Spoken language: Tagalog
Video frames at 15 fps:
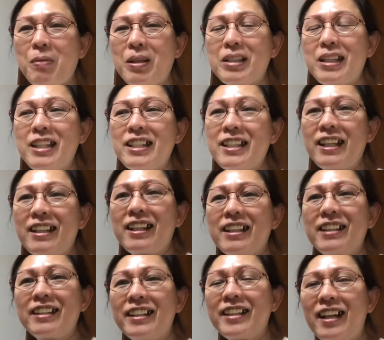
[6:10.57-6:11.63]
Pasensya na,
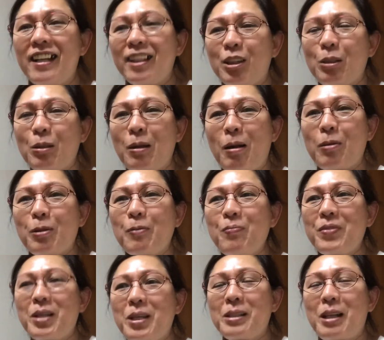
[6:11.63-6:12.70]
nagalit tuloy ako.
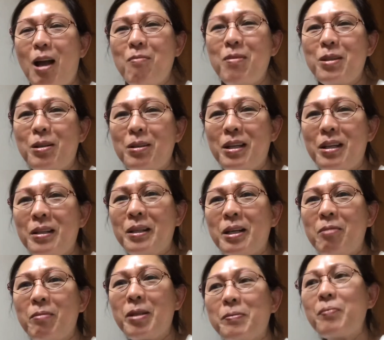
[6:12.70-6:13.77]
Sabi ng leader
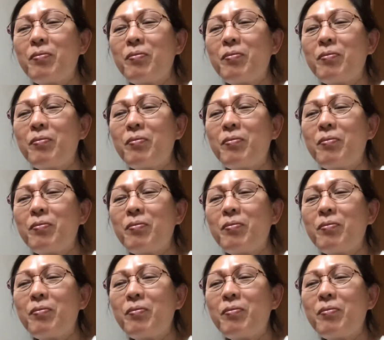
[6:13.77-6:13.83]
namin.